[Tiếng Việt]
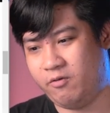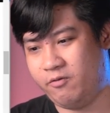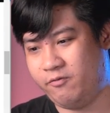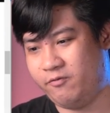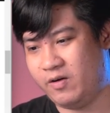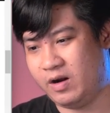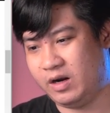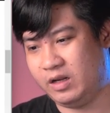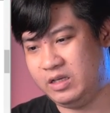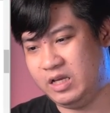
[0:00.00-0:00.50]

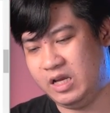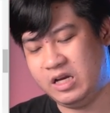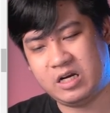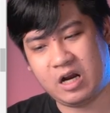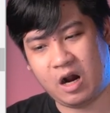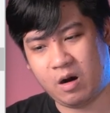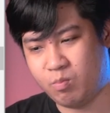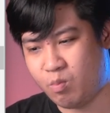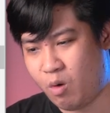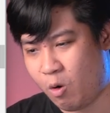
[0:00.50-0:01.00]
và chỉ
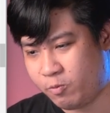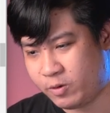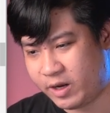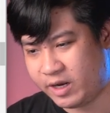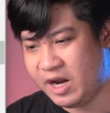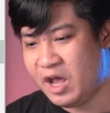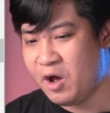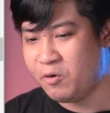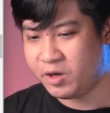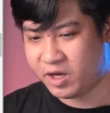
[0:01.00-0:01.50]
cần một
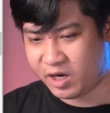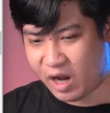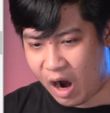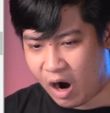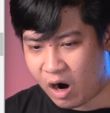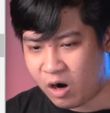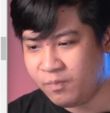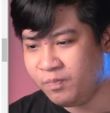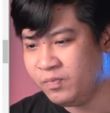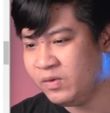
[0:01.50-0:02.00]
cái điều gì
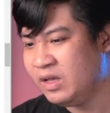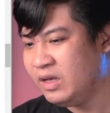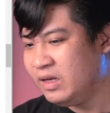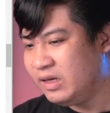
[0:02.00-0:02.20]
đó